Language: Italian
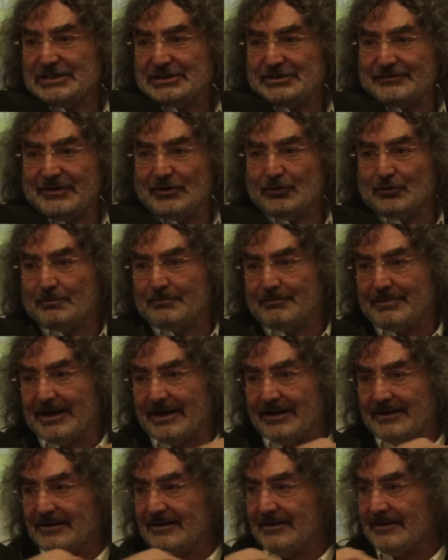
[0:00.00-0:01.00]
si
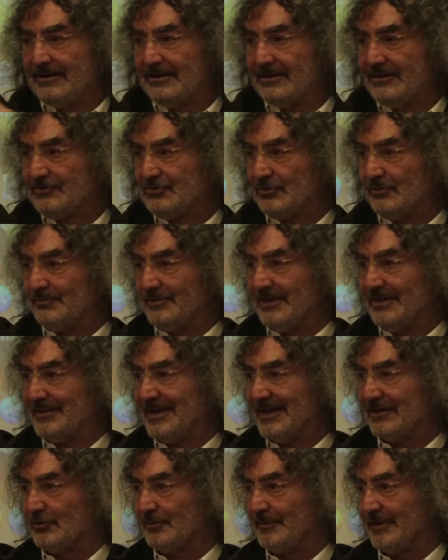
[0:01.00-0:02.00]
sviluppa su un
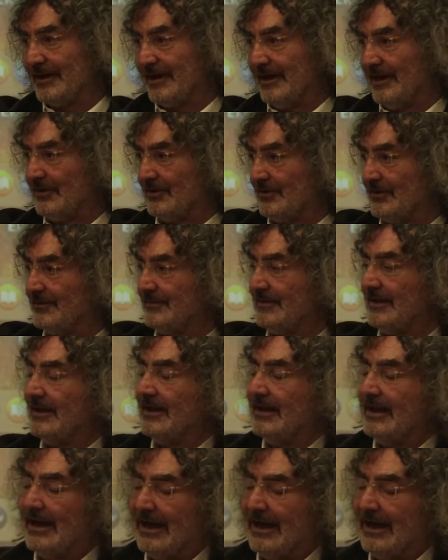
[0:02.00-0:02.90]
determinato periodo.